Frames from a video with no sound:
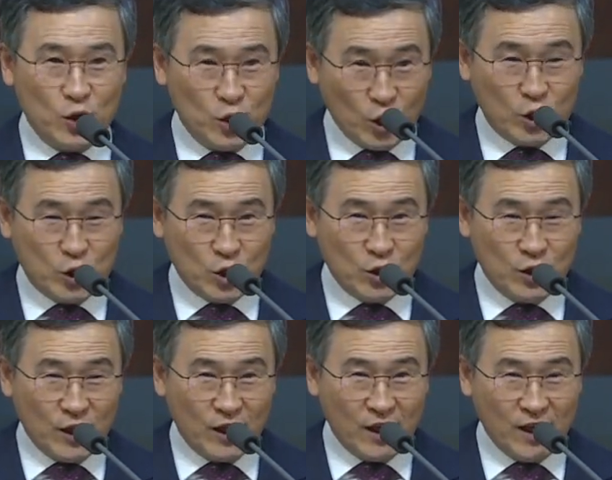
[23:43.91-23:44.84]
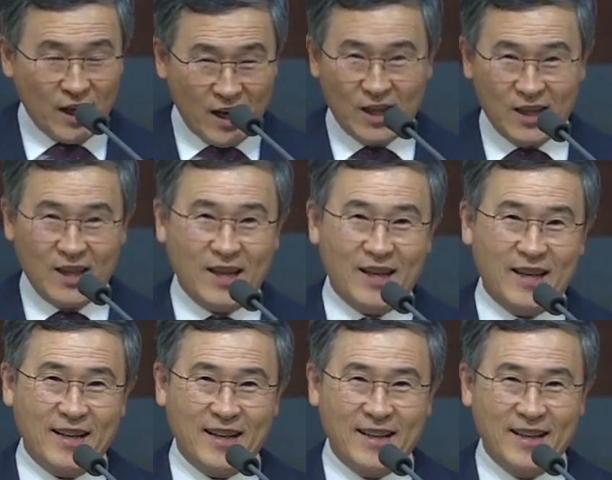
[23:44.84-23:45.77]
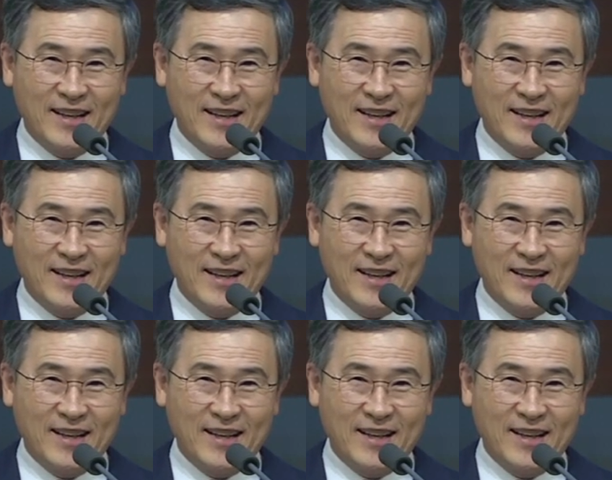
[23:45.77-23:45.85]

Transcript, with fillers: 역전되게 하리라.